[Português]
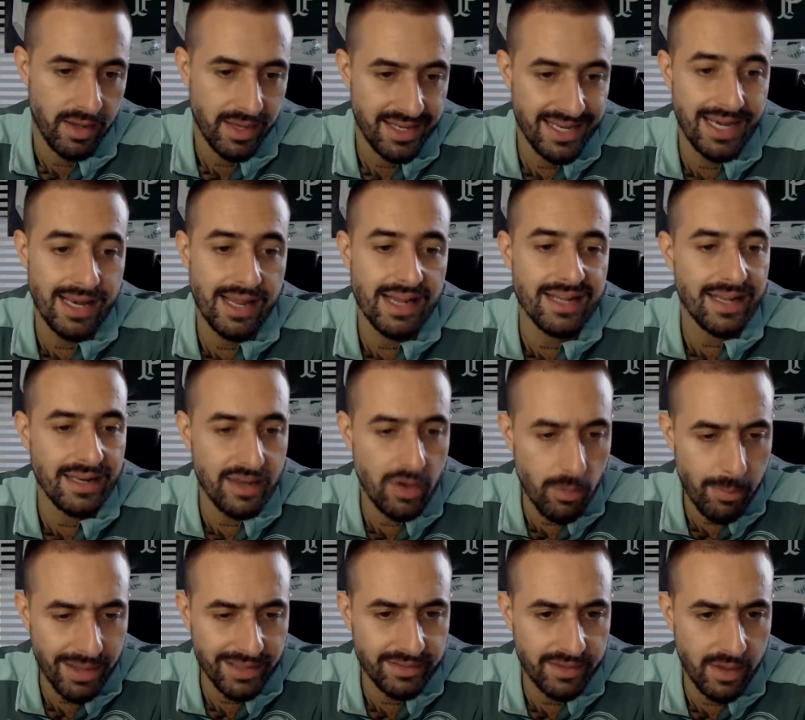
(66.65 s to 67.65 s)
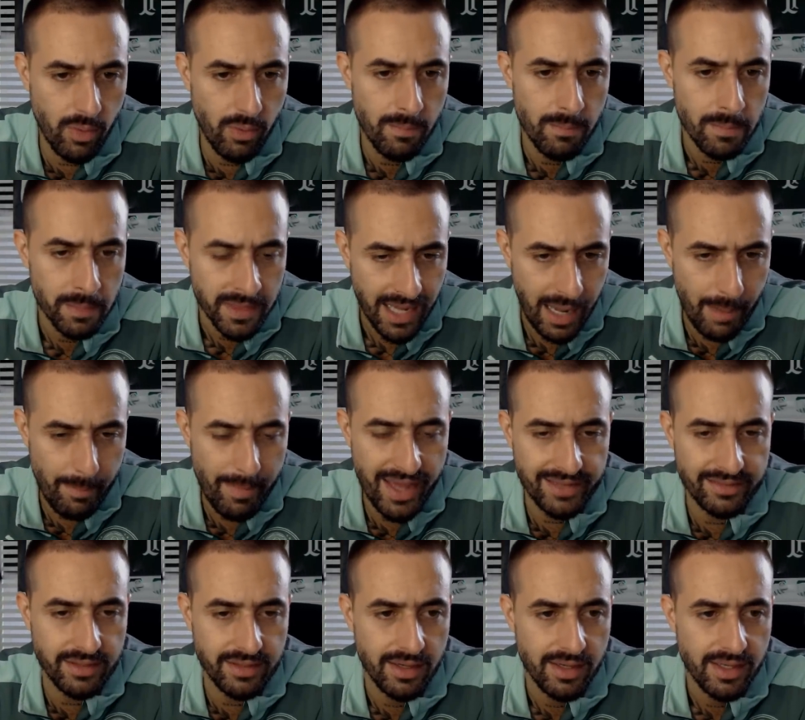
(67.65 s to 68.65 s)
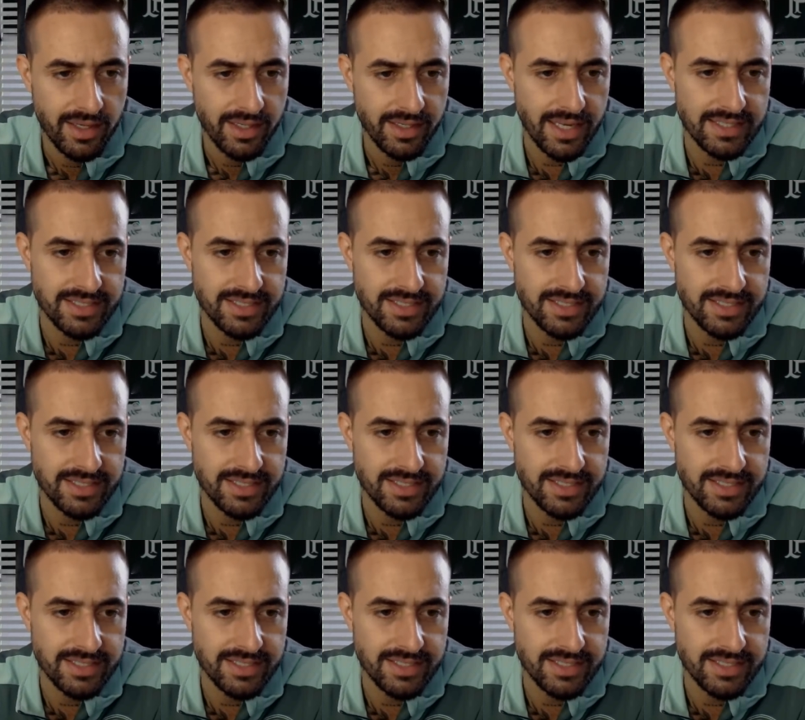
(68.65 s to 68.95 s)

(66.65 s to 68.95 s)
E ele ainda não bateu a meta né?